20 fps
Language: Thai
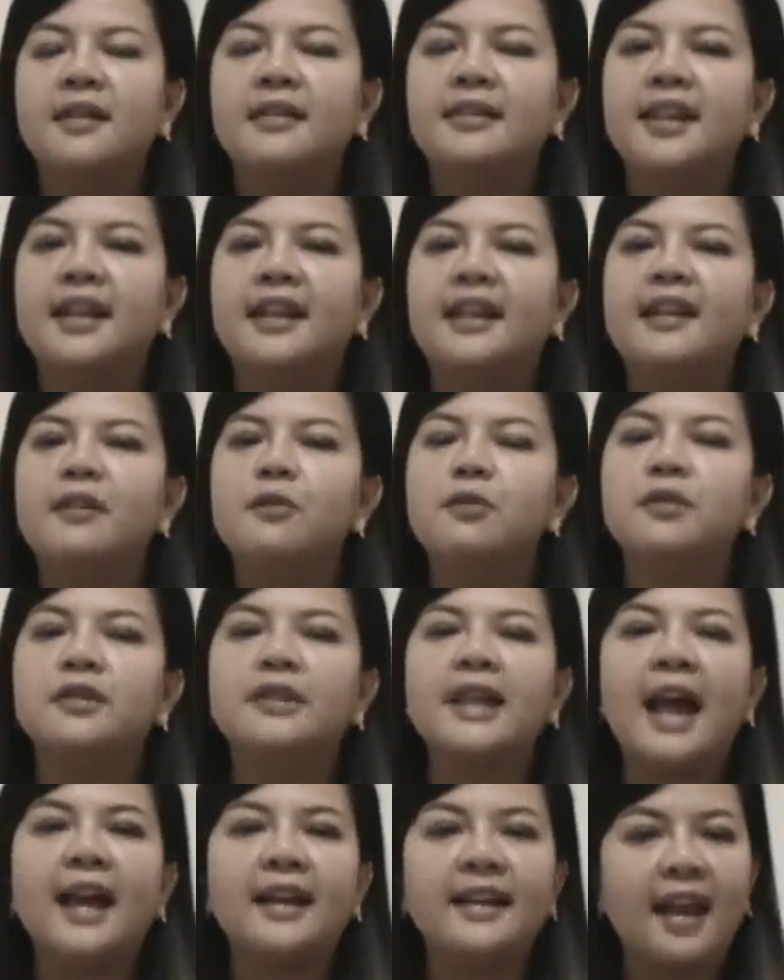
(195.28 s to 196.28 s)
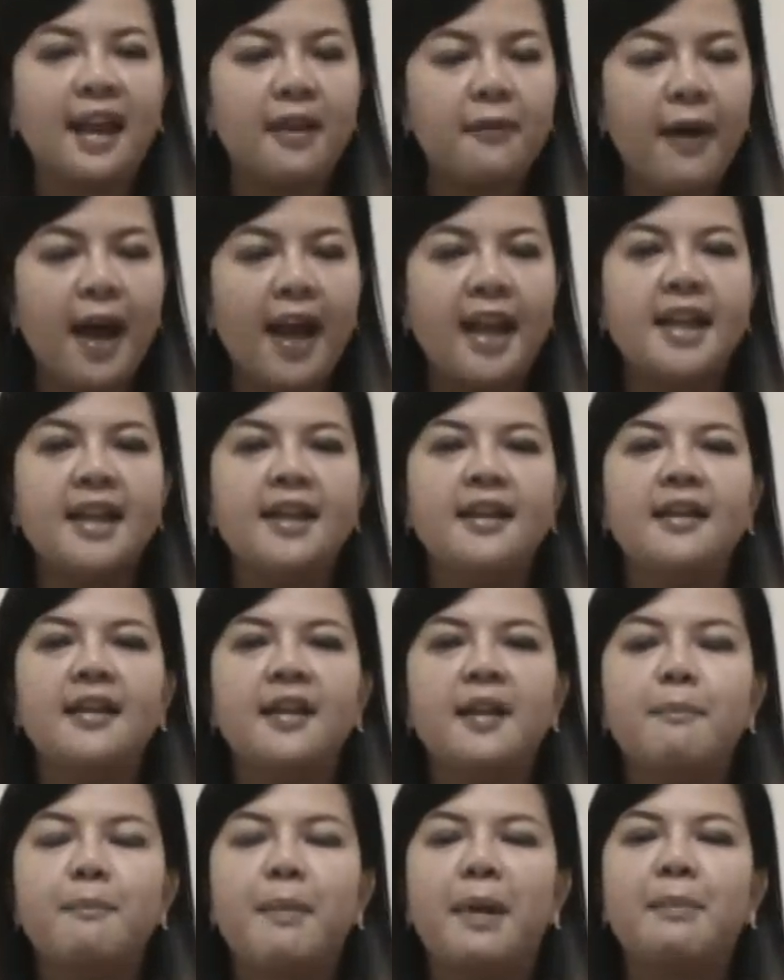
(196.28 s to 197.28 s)
สิ่งที่คุณตั้งใจไว้
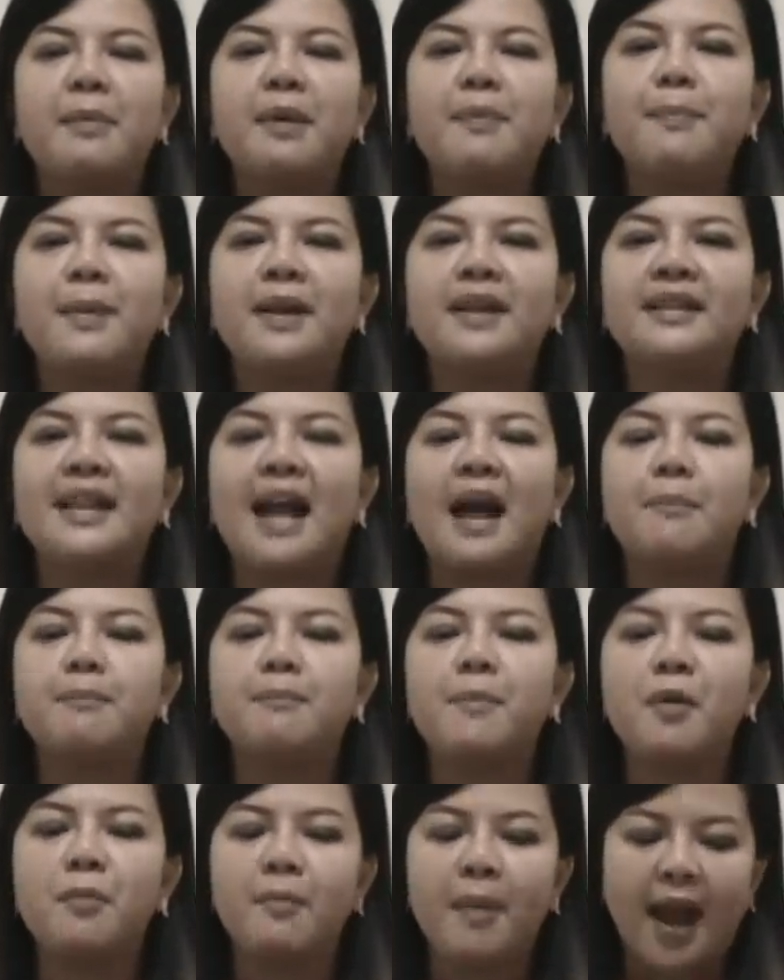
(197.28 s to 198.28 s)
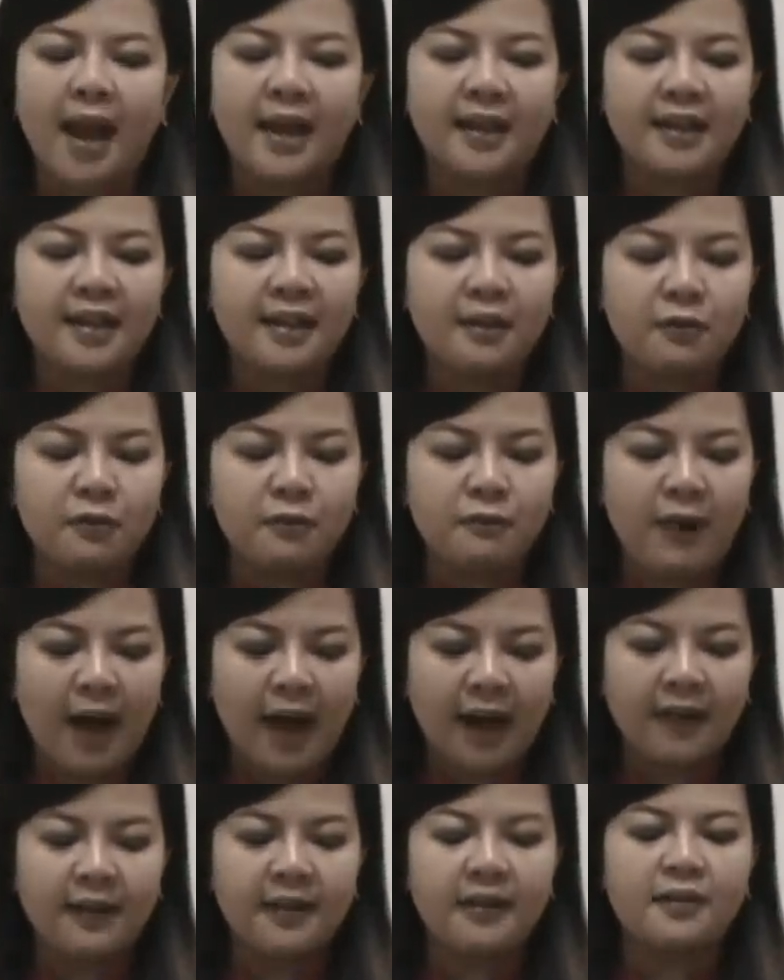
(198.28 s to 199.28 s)
มันไม่เป็นตามเป้าหมายที่คุณหวั
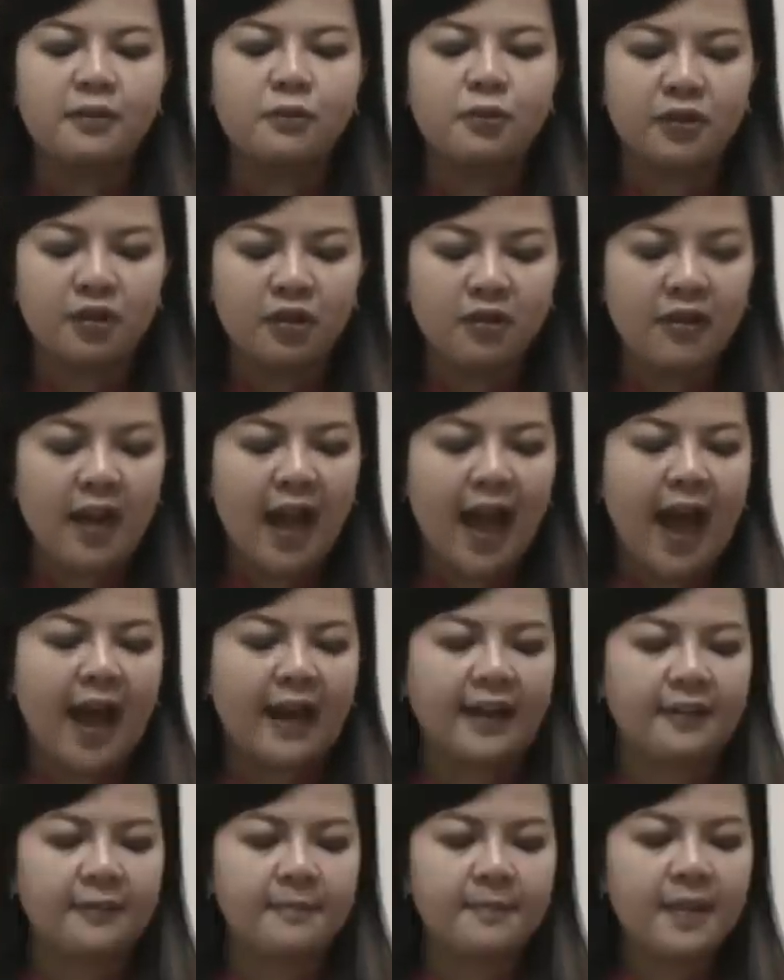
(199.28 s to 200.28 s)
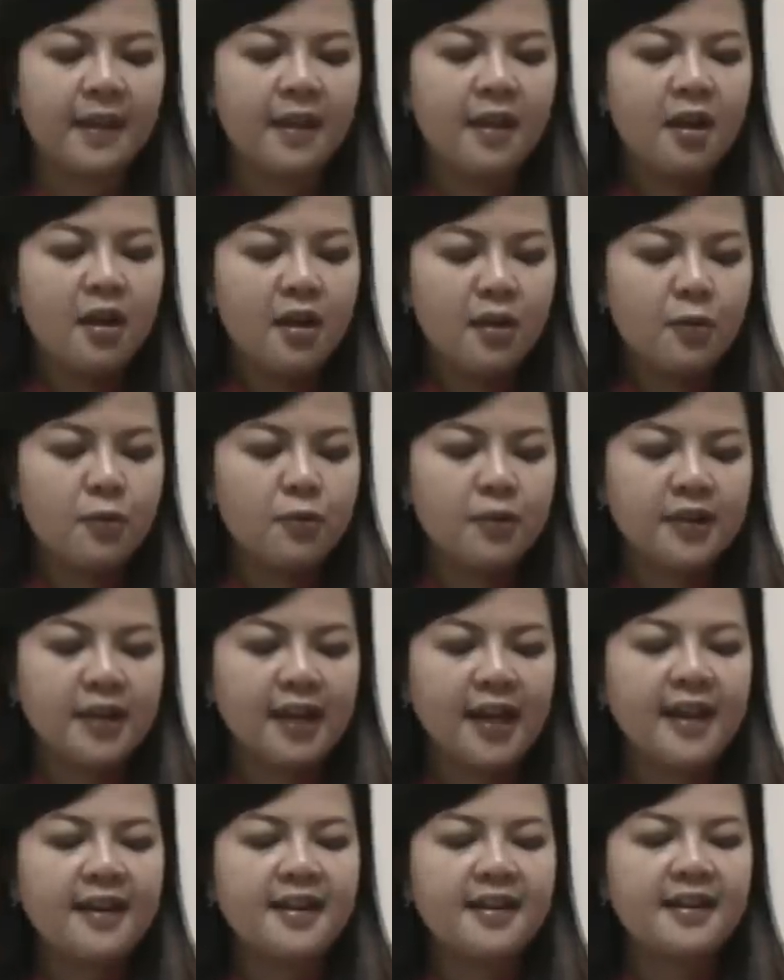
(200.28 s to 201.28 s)
งหรือคุณต้องการคุณจะ
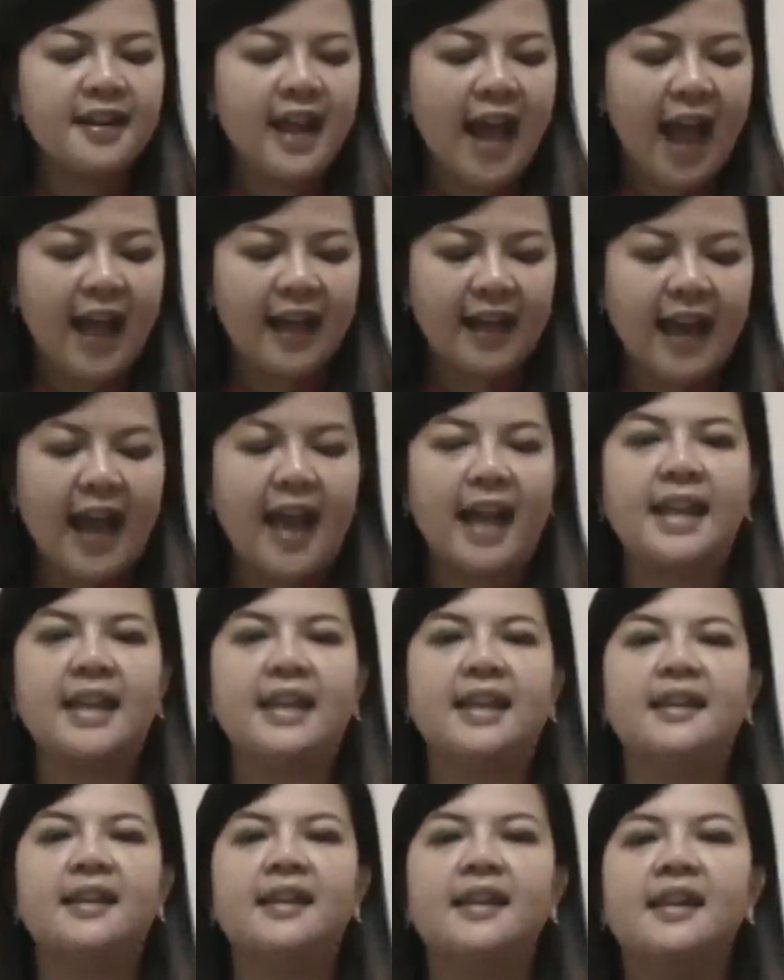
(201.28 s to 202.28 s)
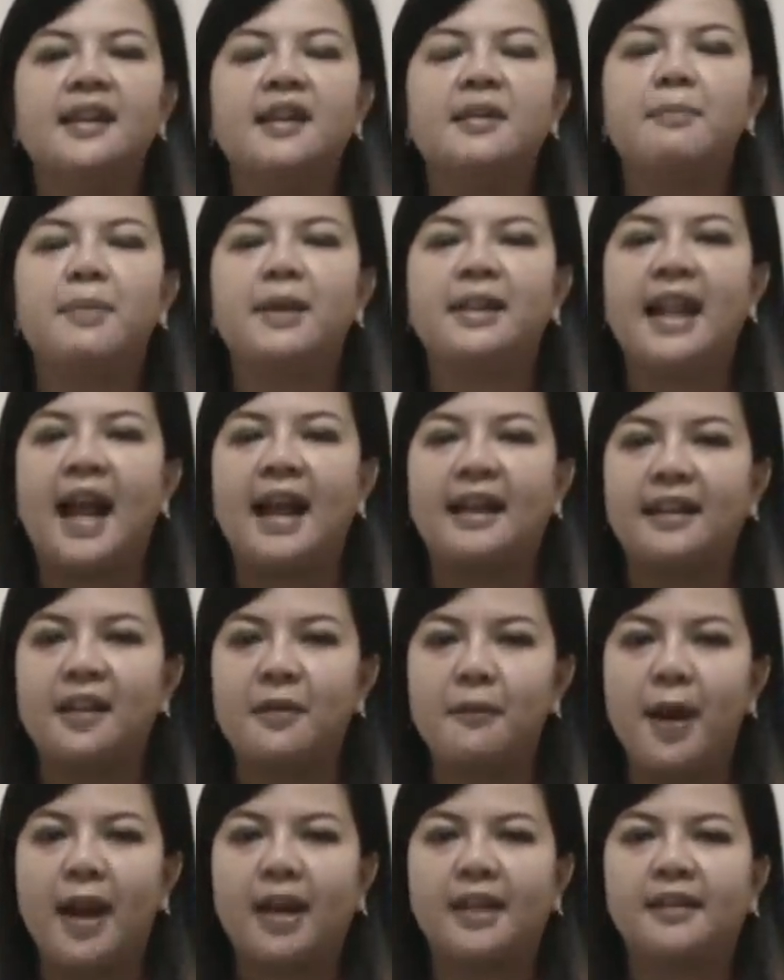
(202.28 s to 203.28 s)
ได้เดินทางไกลไปต่างจั
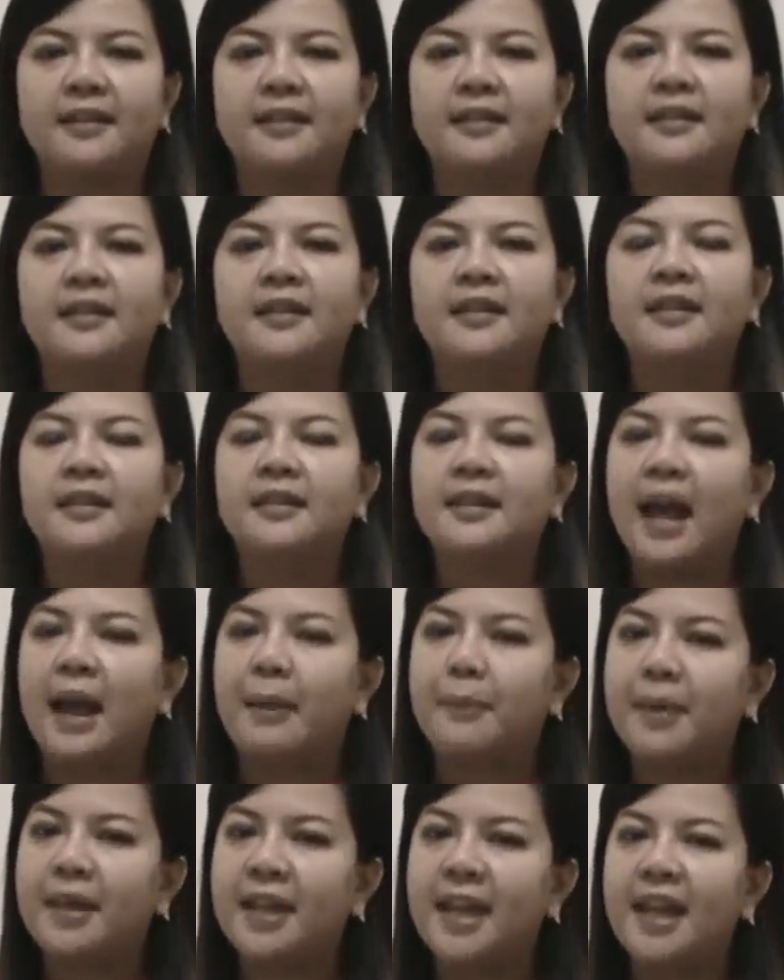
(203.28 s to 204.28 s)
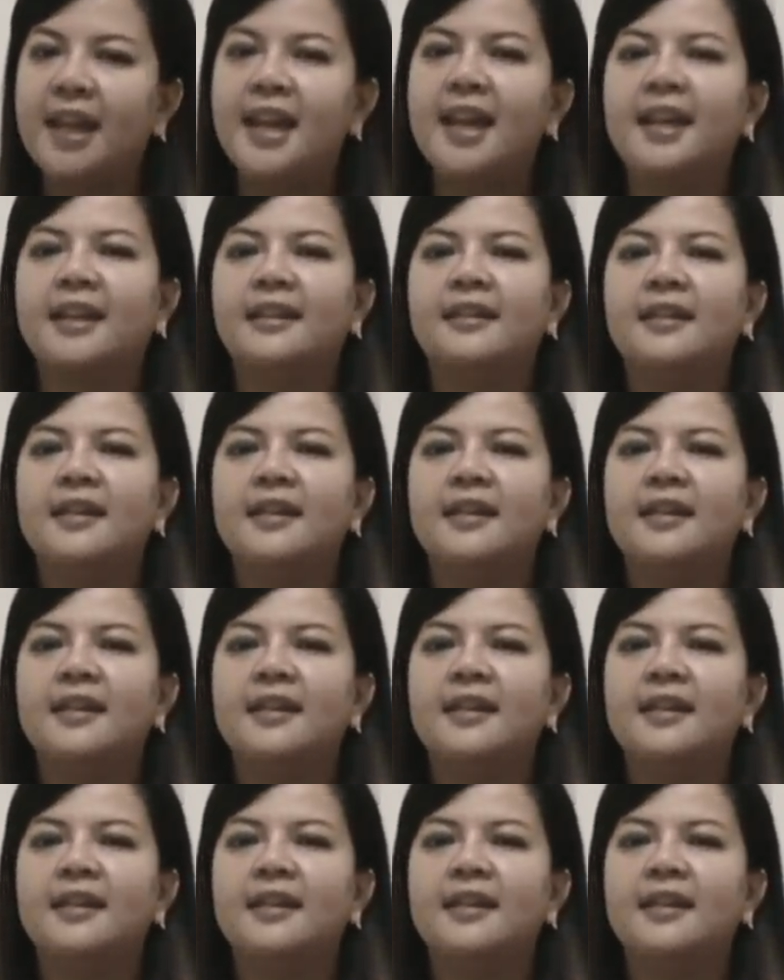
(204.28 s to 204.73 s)
งหวัดต่างประเทศ